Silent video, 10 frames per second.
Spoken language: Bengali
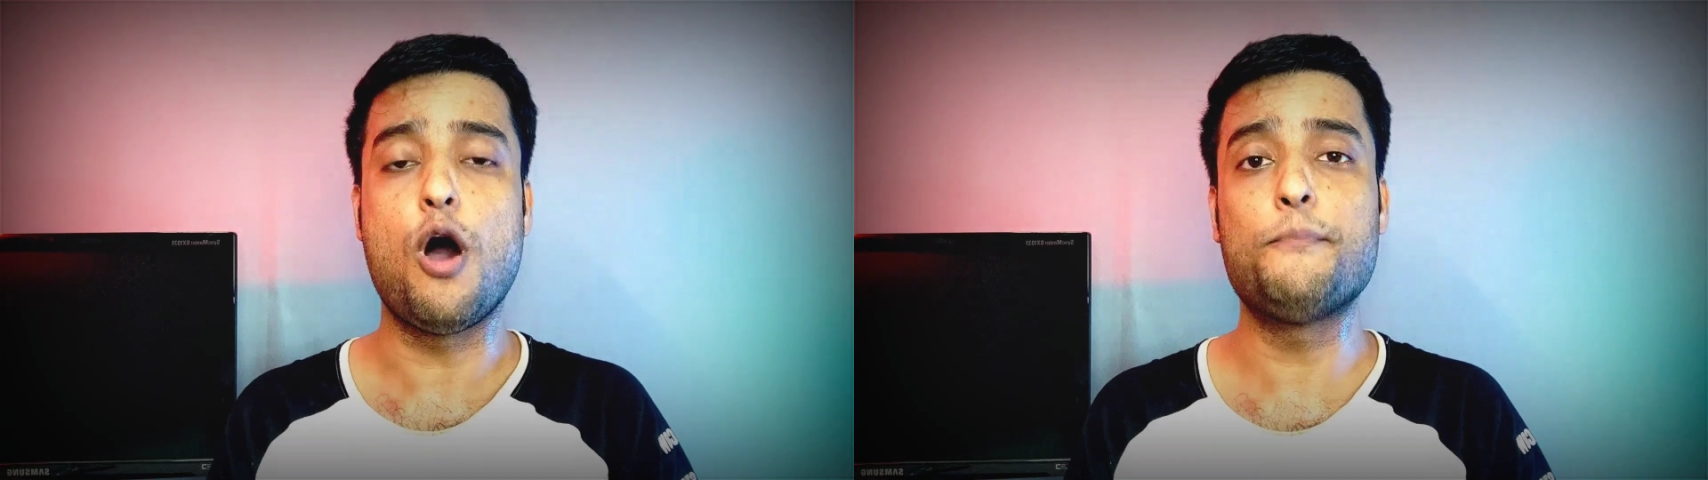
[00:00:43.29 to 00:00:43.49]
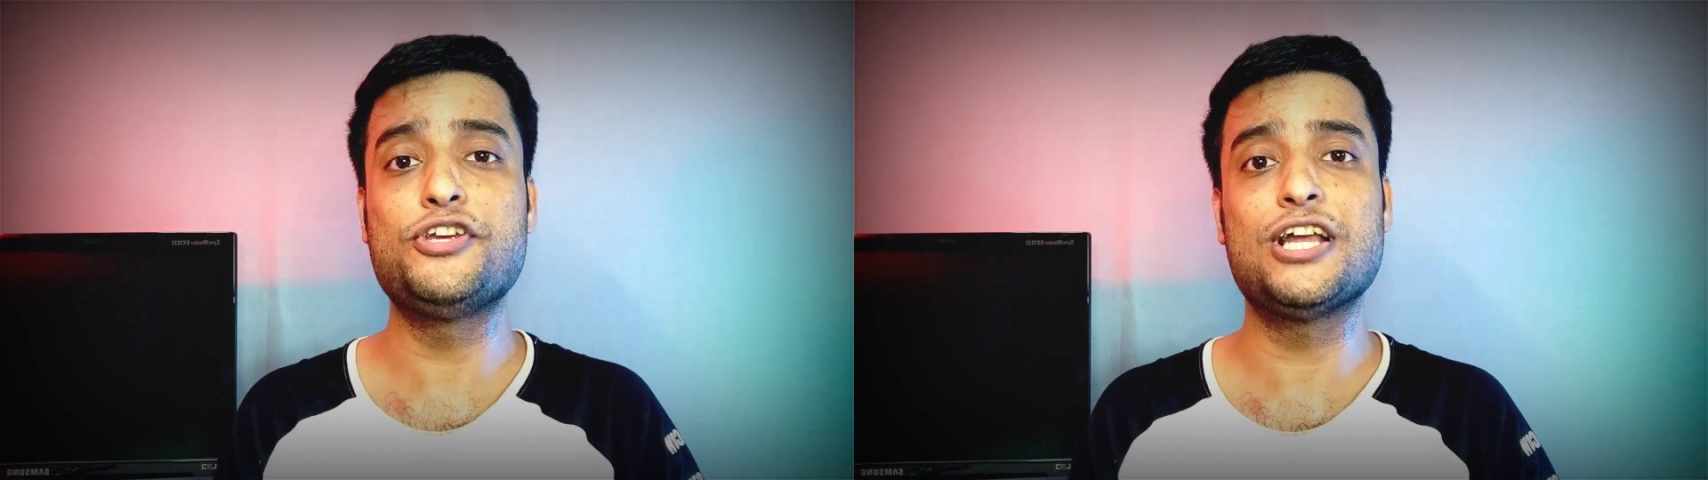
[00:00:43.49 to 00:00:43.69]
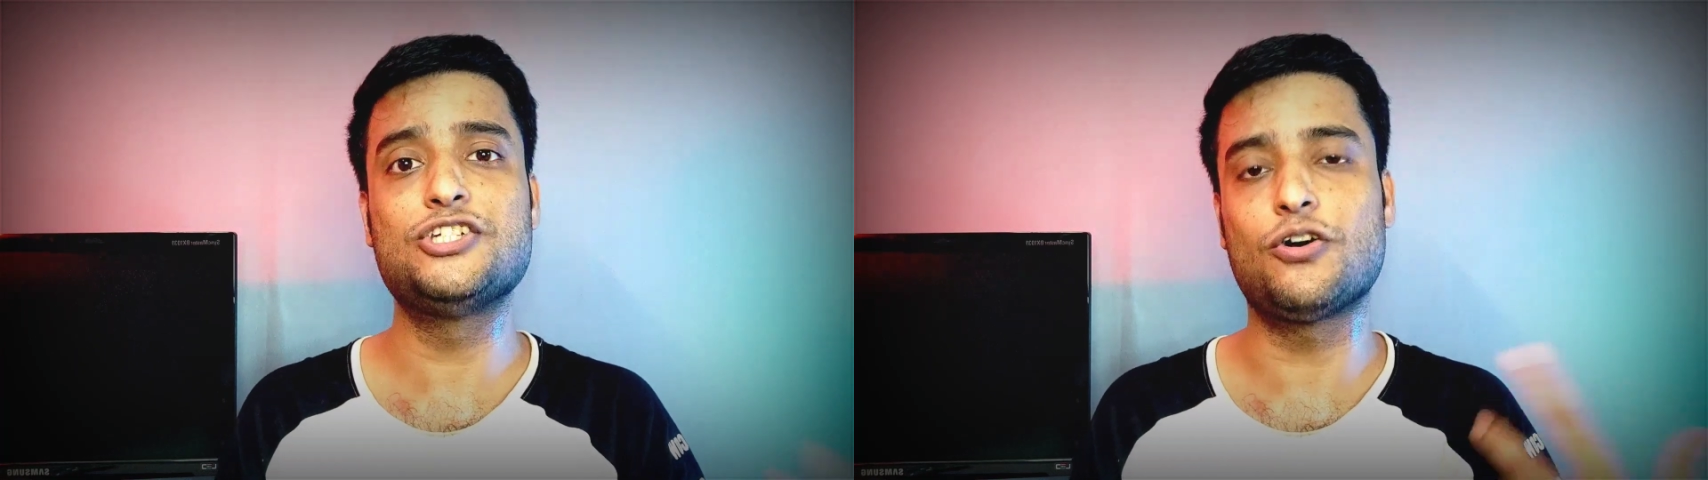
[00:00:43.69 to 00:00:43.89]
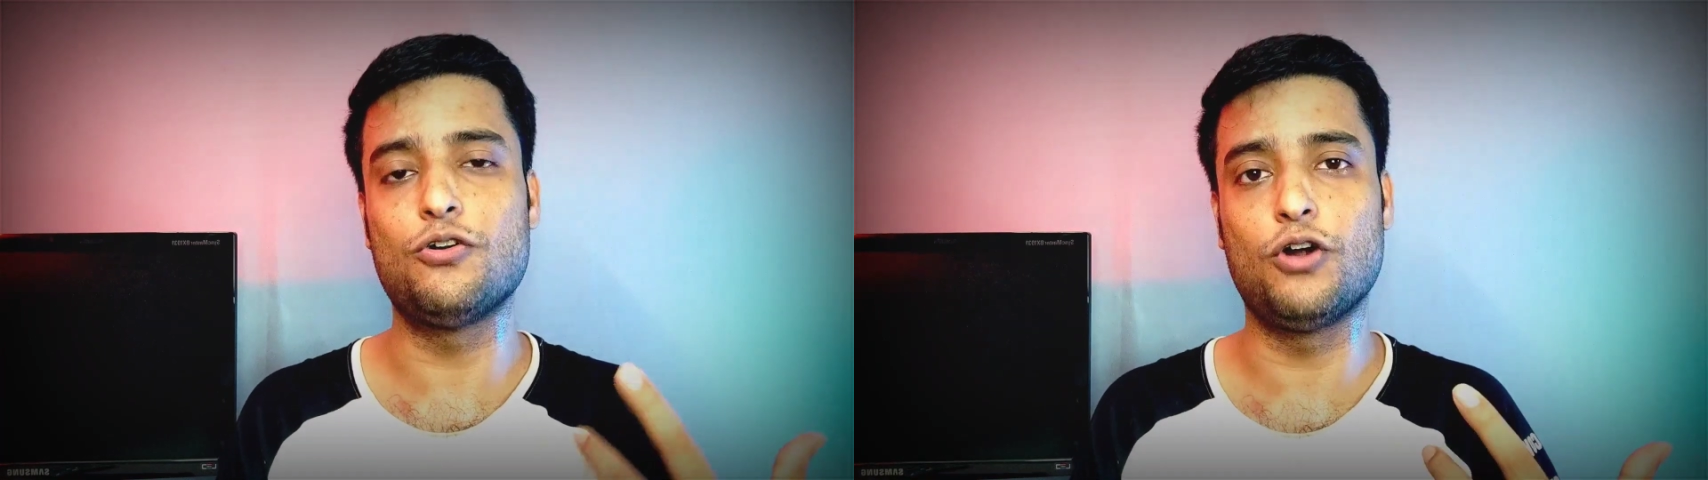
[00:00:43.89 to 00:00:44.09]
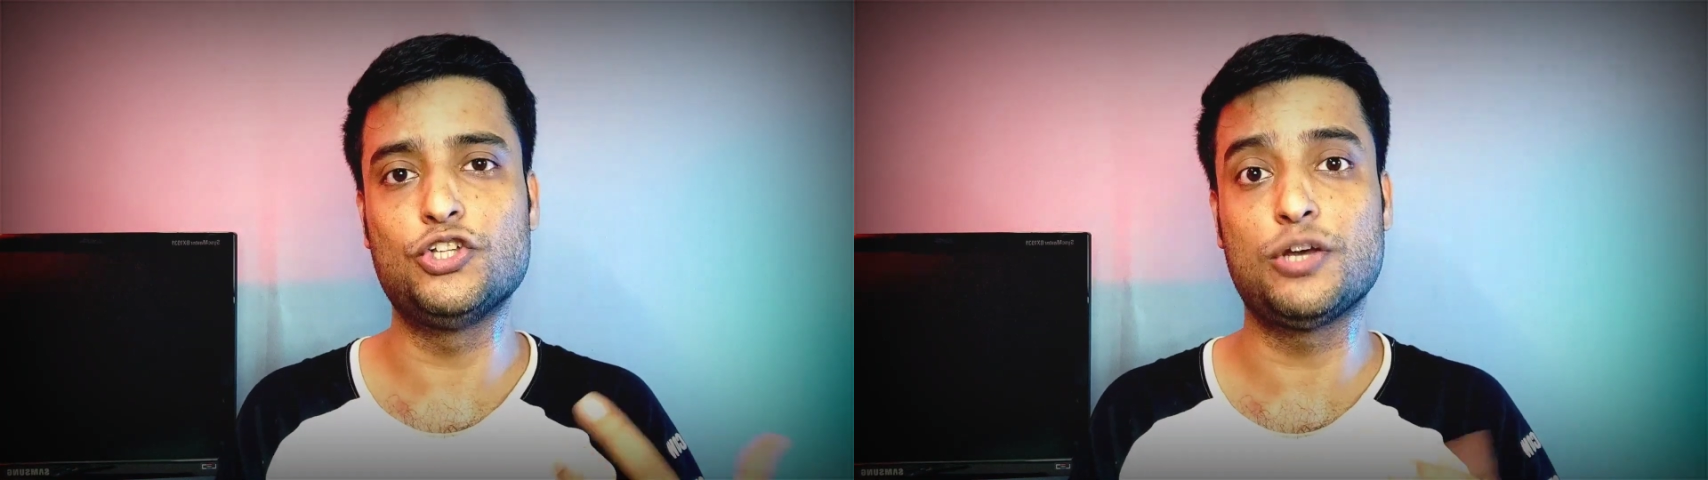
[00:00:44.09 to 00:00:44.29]
অফিসিয়াল যখন
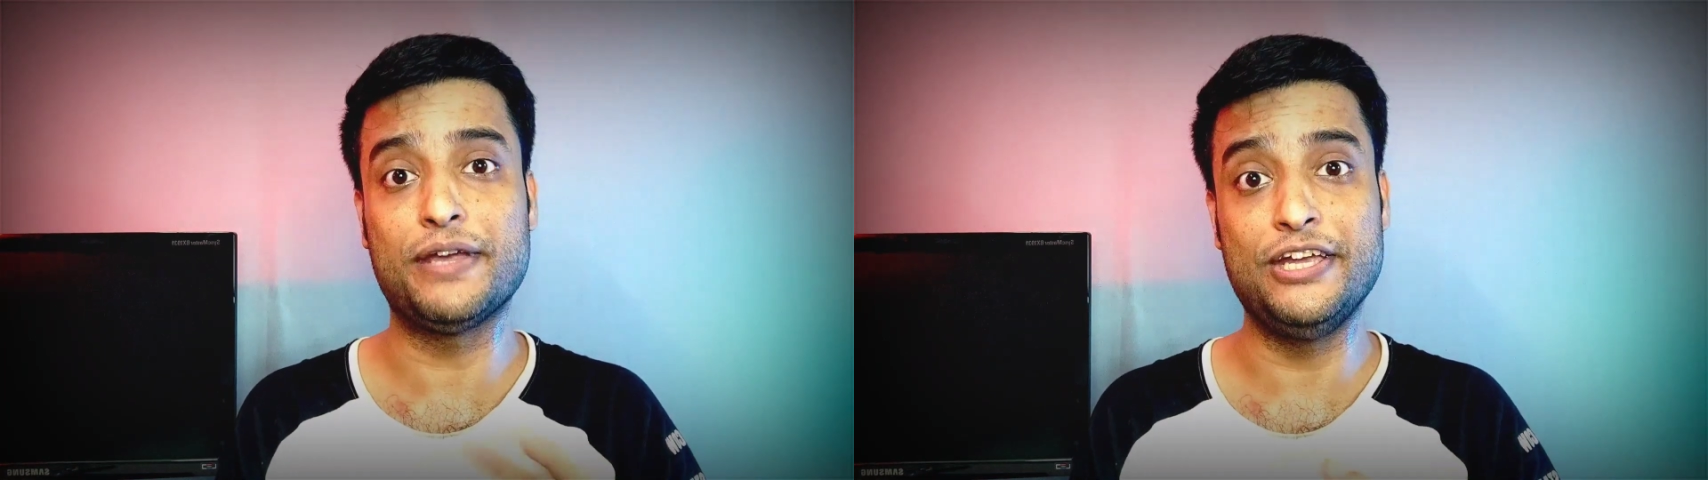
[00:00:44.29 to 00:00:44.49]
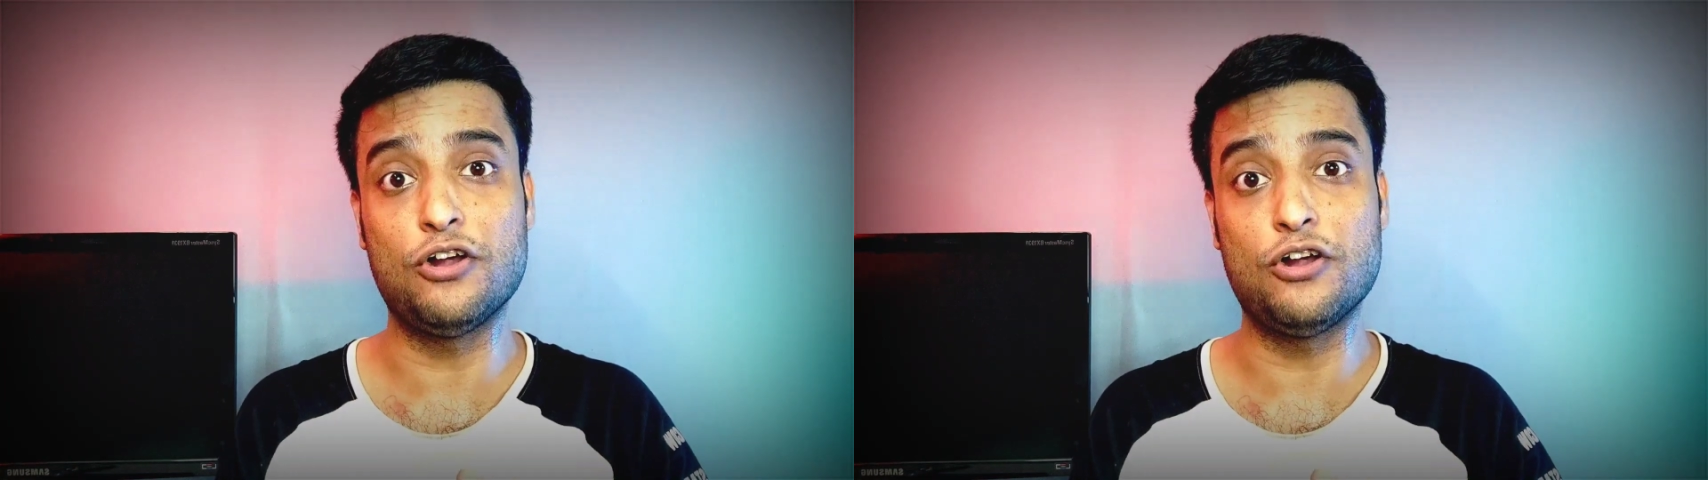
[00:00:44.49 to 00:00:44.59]
লঞ্চ হবে